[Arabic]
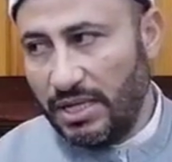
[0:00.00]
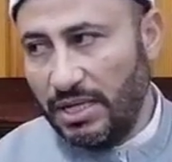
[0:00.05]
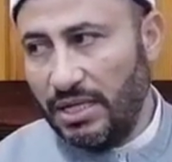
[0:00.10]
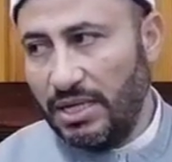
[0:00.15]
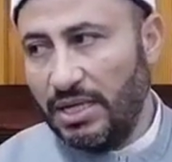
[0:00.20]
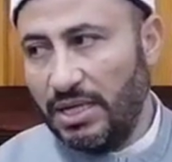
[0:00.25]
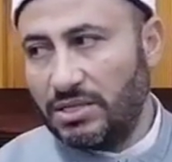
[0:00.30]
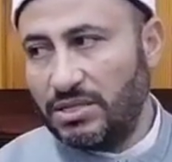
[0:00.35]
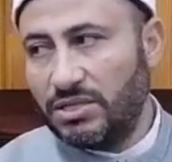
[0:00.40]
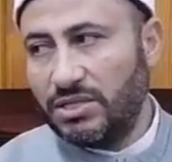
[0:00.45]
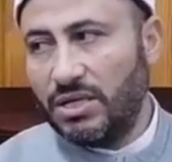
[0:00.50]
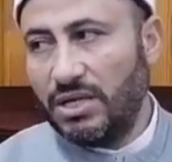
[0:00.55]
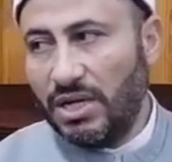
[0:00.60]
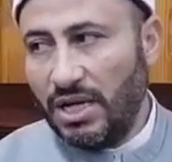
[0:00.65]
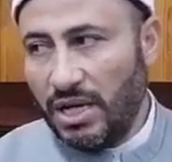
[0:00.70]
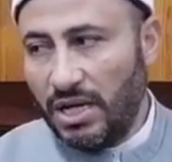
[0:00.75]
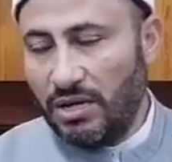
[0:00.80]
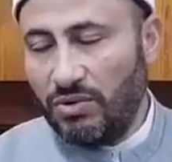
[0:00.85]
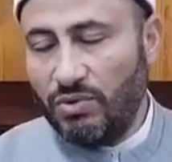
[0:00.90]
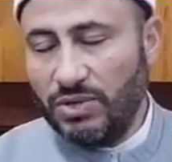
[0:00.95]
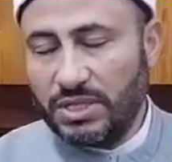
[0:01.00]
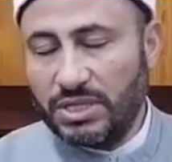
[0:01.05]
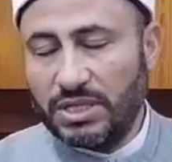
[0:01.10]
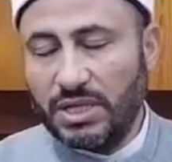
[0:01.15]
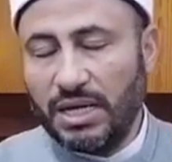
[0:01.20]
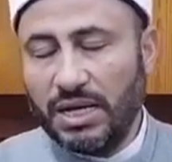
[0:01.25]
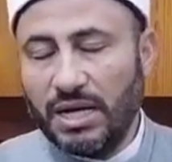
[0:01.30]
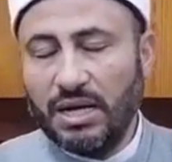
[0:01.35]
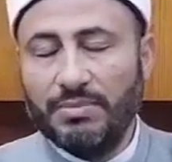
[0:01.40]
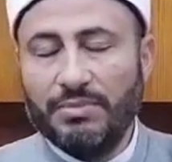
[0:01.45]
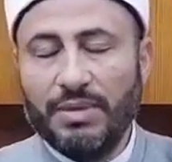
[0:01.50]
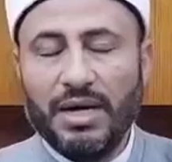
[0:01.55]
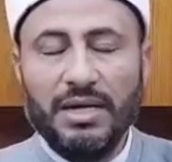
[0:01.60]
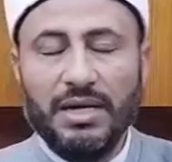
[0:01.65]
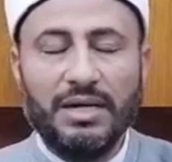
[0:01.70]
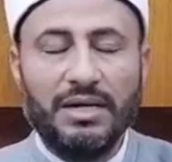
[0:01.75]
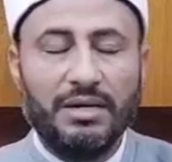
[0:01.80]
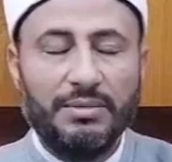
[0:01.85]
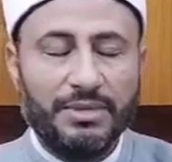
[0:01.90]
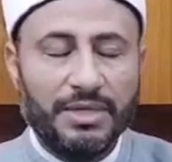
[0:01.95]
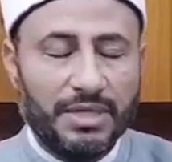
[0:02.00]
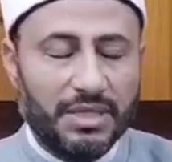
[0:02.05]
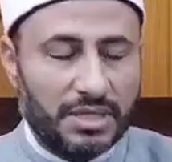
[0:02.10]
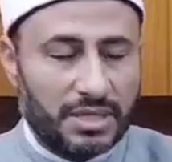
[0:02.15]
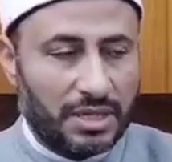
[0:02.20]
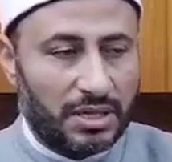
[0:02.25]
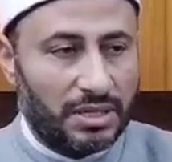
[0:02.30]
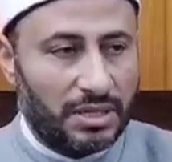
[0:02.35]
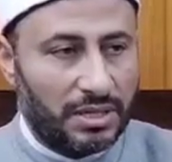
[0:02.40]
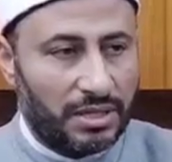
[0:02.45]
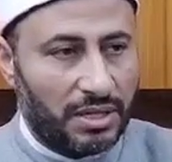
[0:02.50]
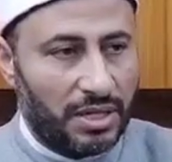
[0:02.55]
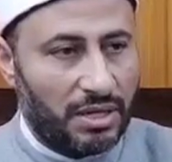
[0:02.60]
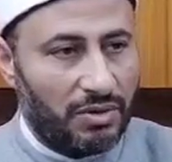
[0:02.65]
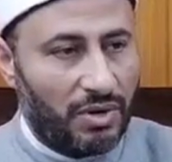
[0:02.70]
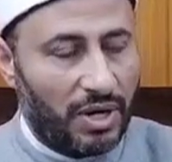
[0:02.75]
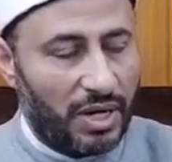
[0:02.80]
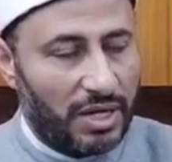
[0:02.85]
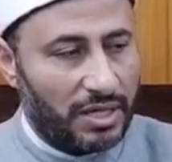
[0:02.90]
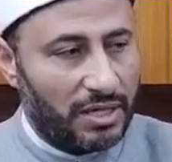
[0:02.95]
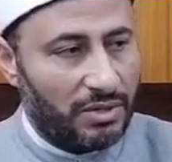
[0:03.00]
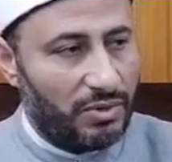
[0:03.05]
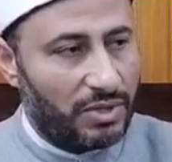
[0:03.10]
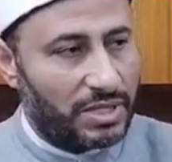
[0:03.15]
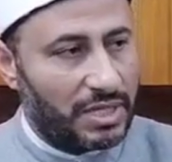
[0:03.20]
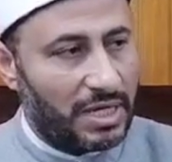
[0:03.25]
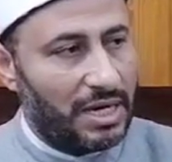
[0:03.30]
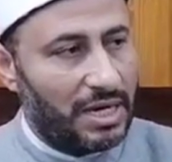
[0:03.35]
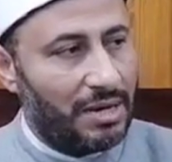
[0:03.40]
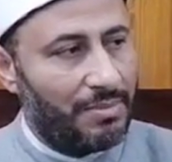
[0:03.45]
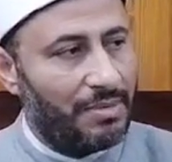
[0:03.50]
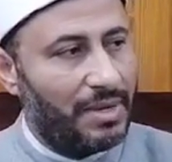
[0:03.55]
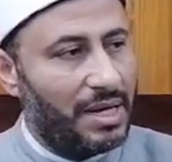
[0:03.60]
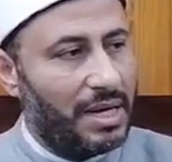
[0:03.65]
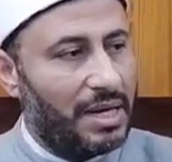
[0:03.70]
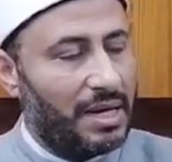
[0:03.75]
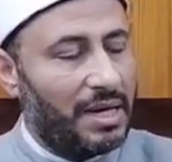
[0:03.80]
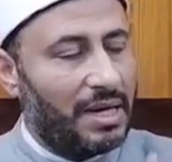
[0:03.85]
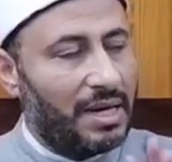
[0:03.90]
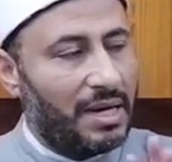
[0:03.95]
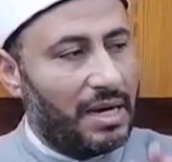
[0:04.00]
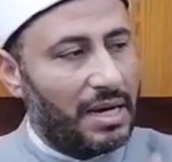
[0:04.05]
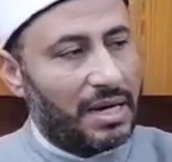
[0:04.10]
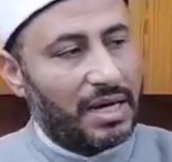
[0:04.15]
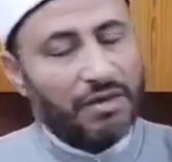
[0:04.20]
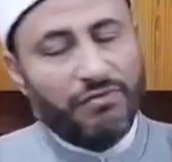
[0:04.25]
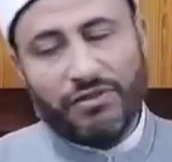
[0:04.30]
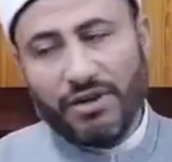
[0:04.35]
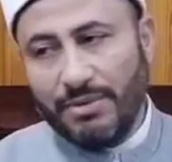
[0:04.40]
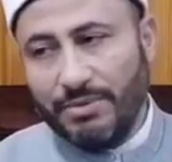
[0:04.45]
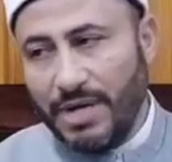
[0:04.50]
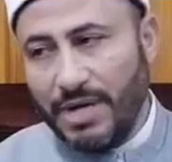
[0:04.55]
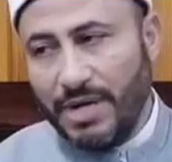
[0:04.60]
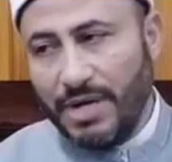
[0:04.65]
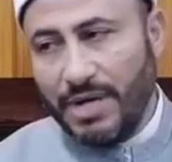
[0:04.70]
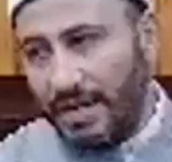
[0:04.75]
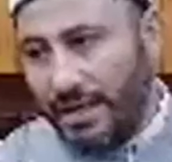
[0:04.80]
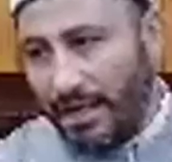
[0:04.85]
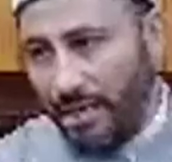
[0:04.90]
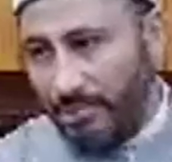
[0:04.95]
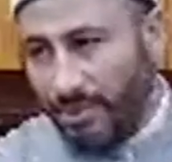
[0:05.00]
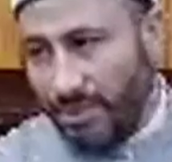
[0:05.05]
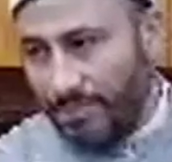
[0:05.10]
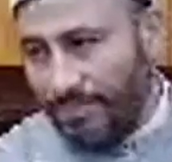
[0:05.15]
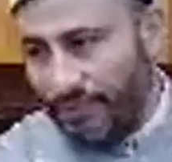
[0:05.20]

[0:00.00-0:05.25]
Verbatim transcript: إلا الصلاة والسلام على النبي صلى الله عليه وسلم لكفى بها نعمة